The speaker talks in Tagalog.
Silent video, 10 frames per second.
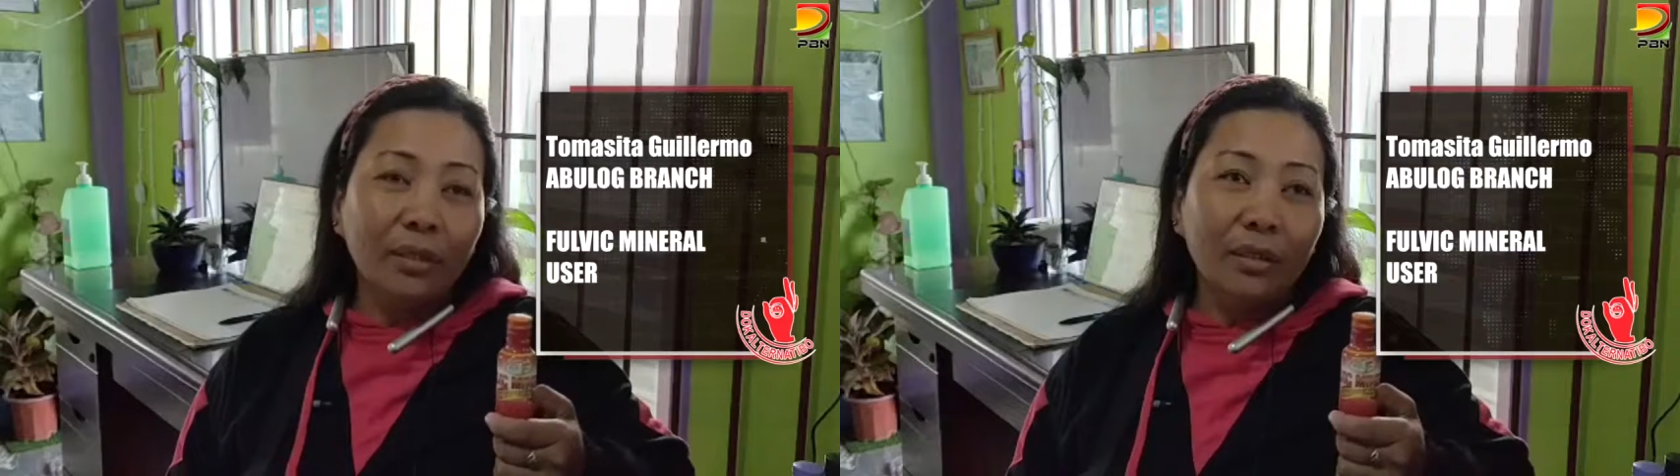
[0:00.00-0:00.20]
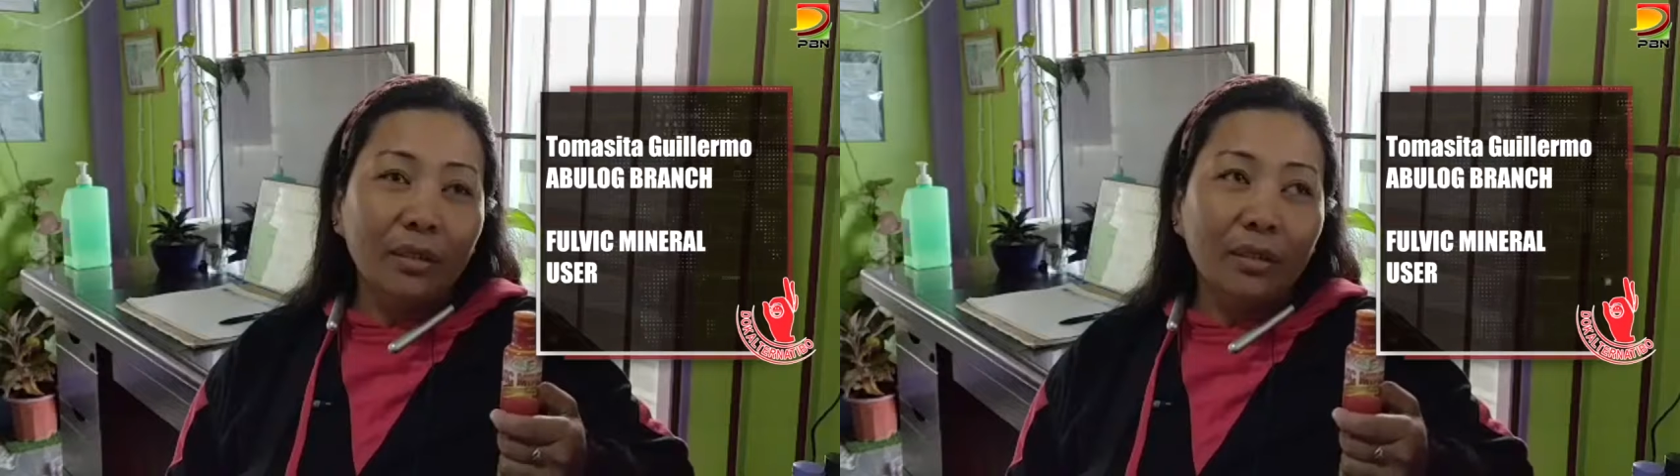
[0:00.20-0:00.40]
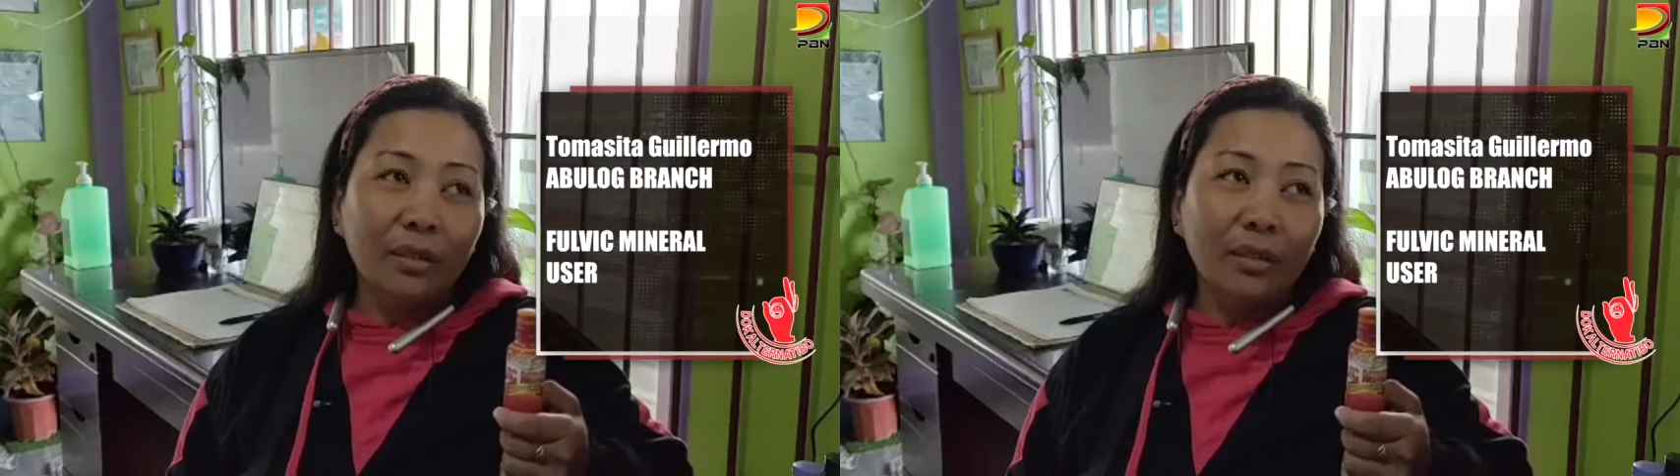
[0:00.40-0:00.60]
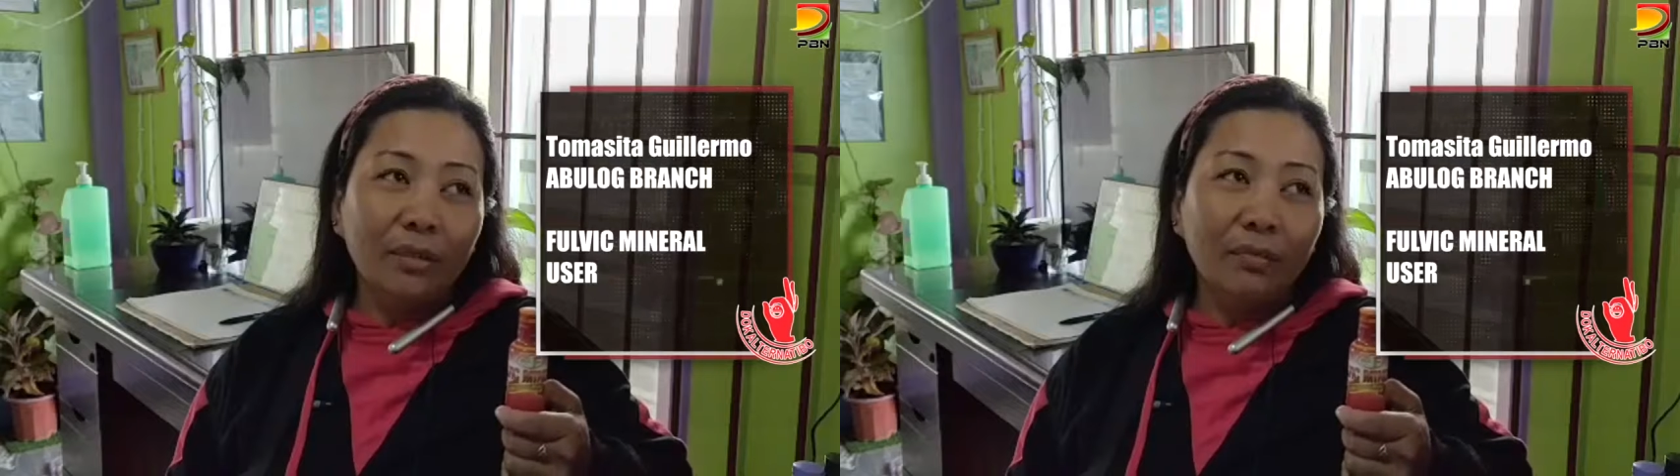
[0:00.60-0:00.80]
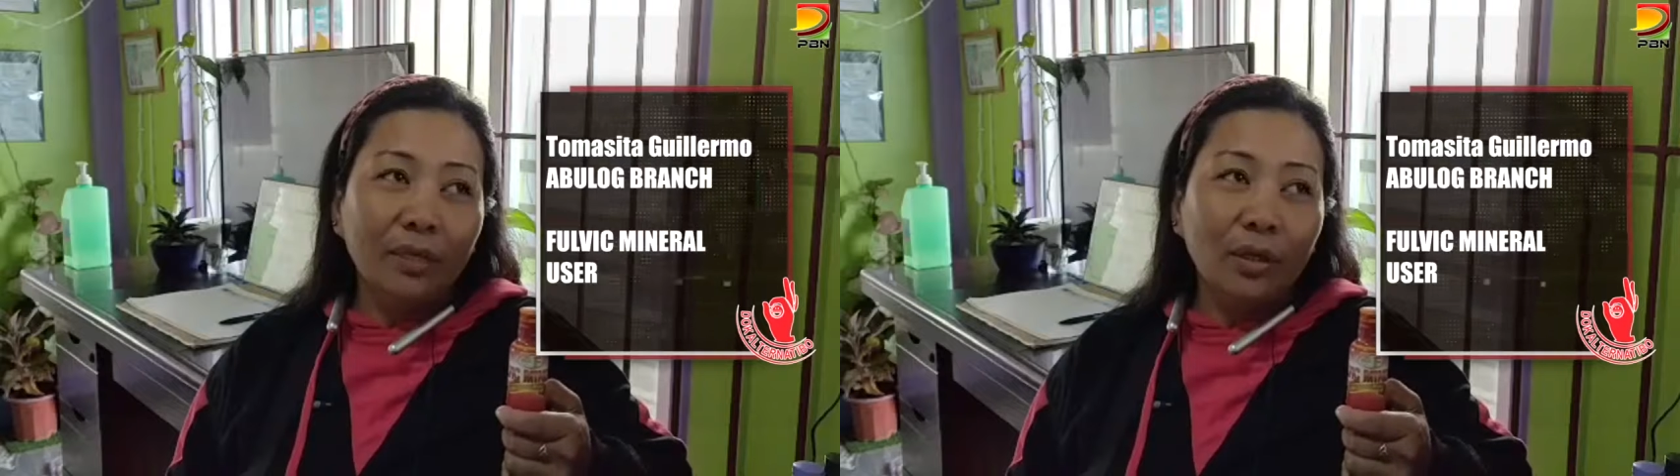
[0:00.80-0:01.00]
uh,
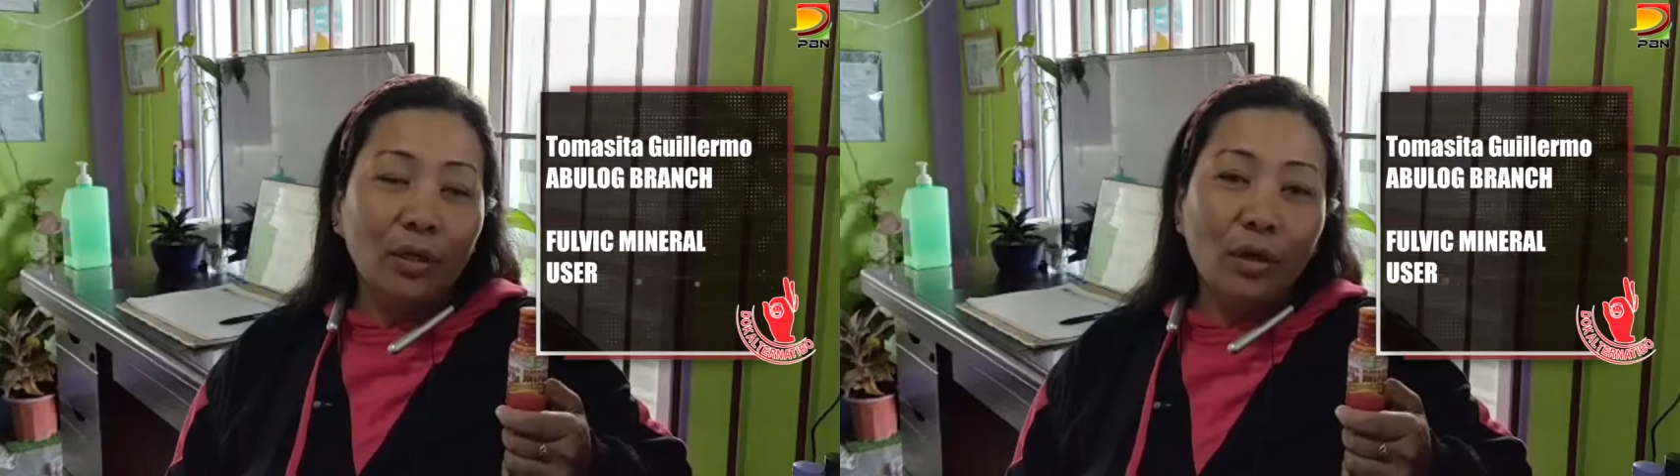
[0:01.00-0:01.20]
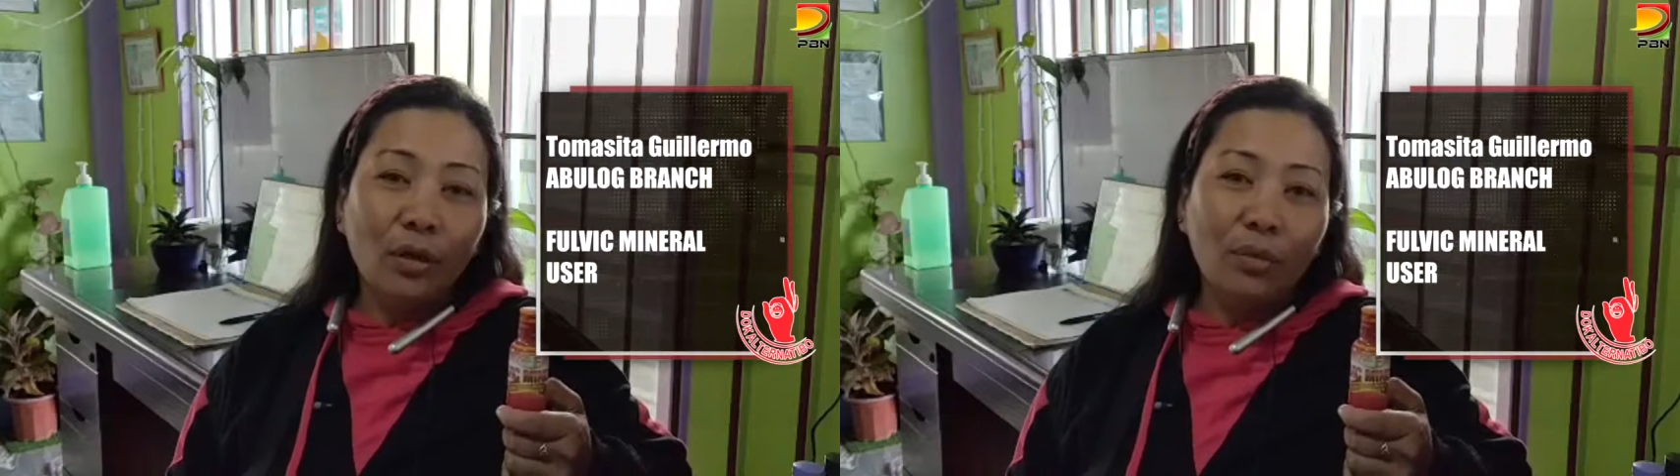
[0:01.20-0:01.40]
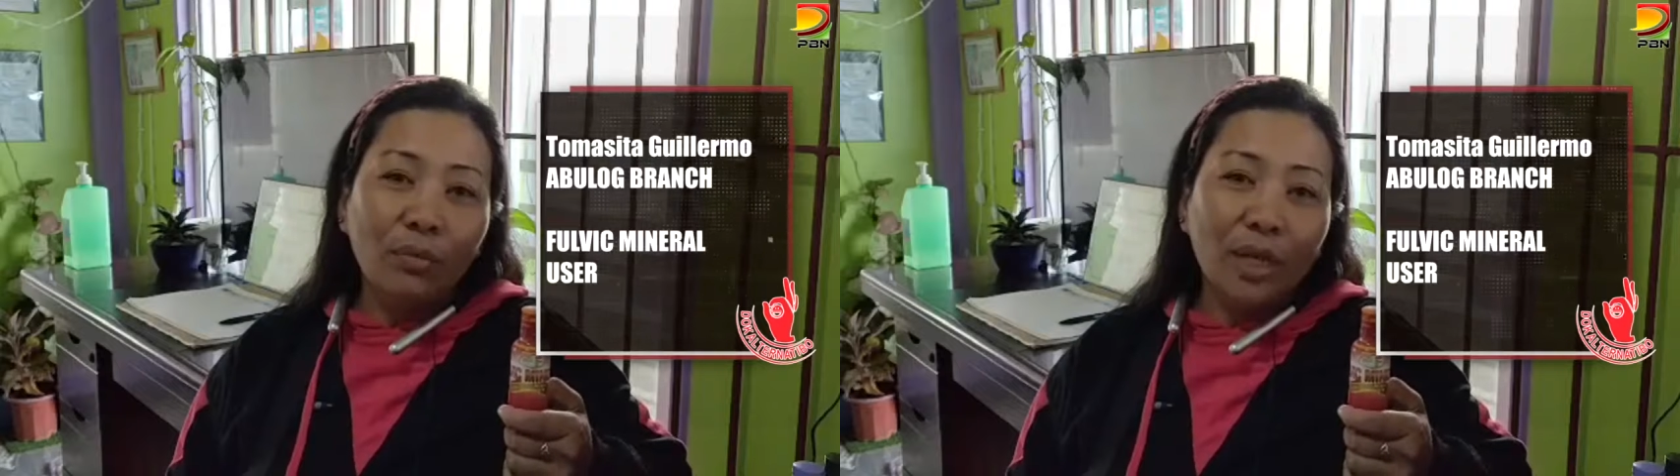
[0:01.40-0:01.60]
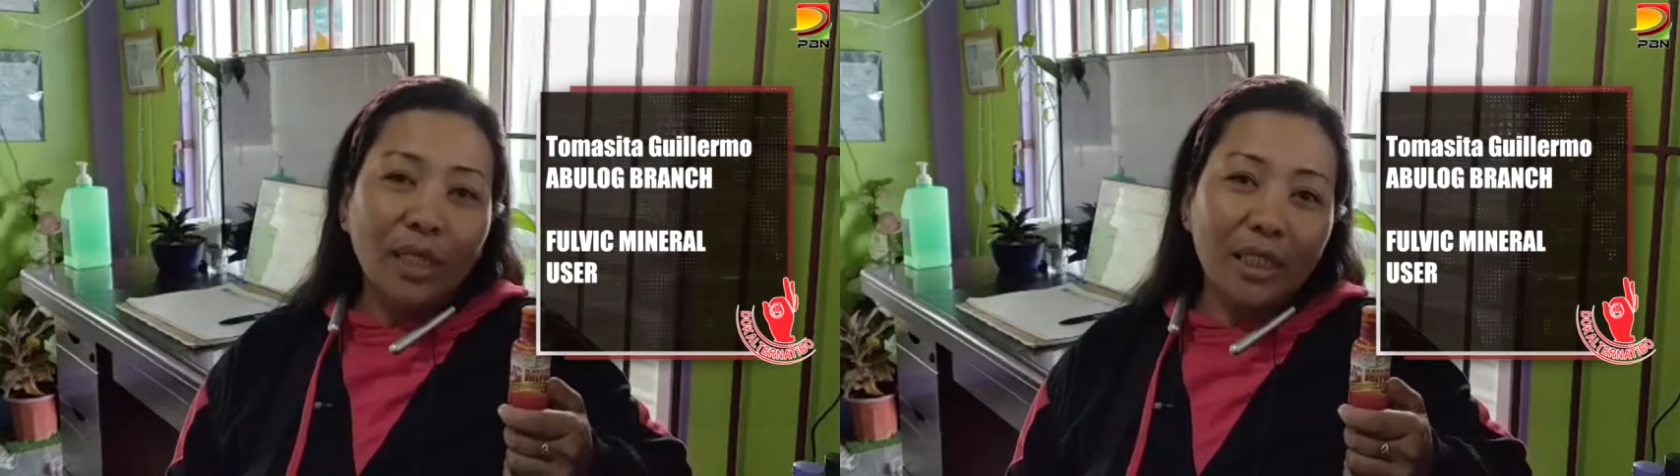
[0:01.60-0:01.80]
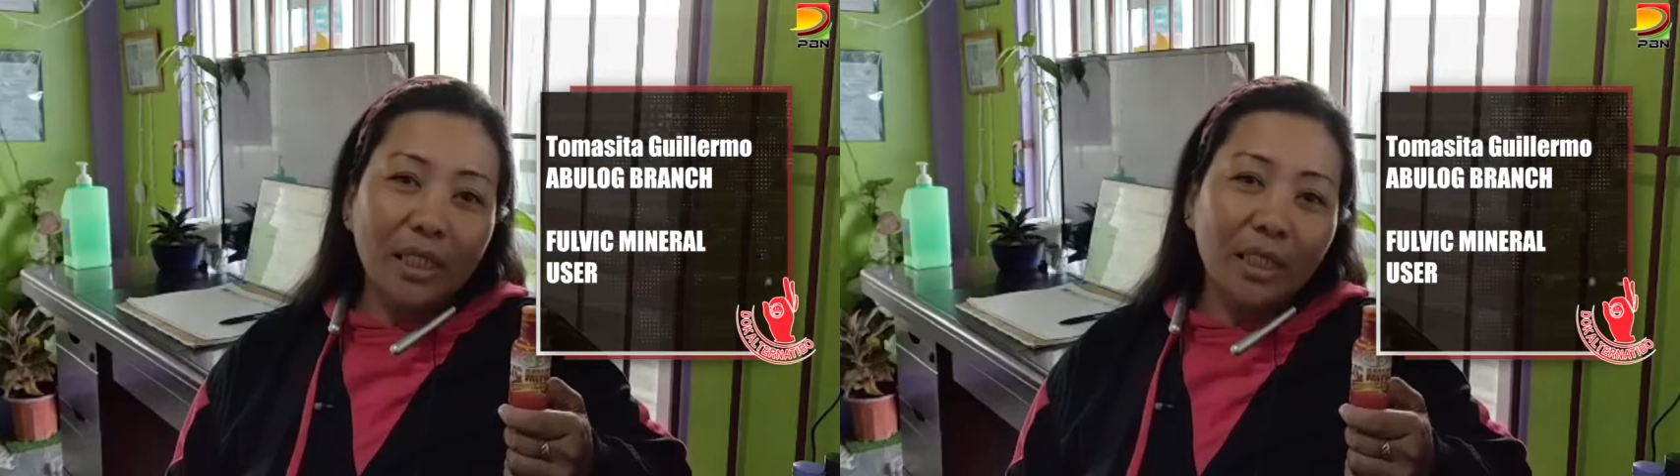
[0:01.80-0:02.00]
long
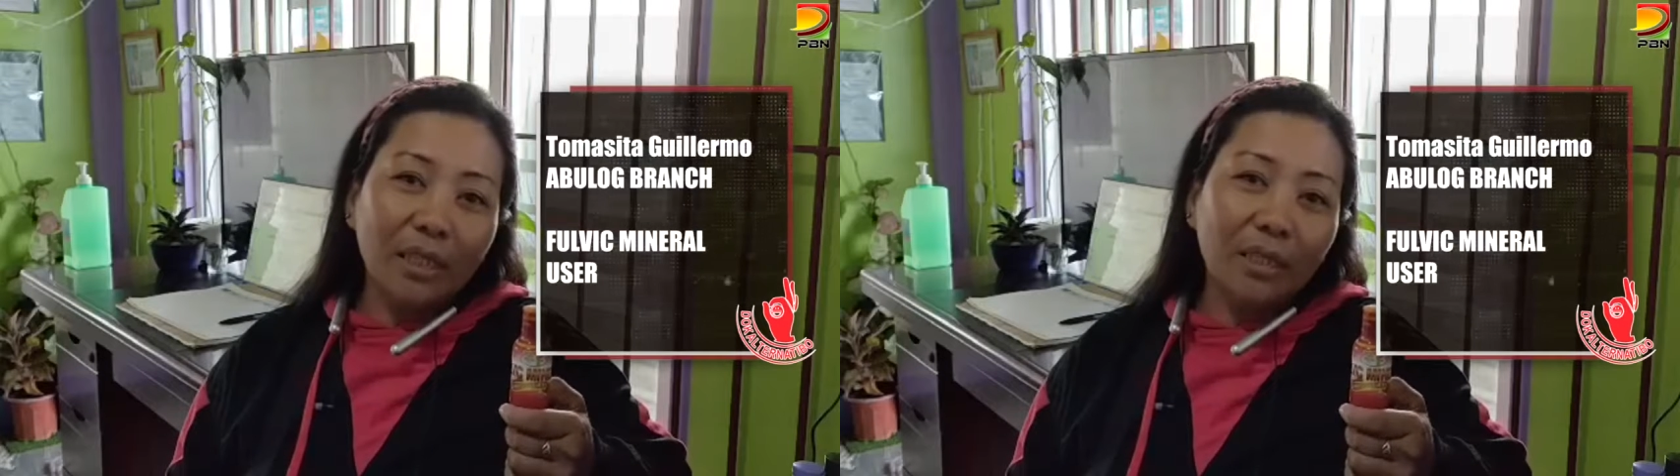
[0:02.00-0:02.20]
processing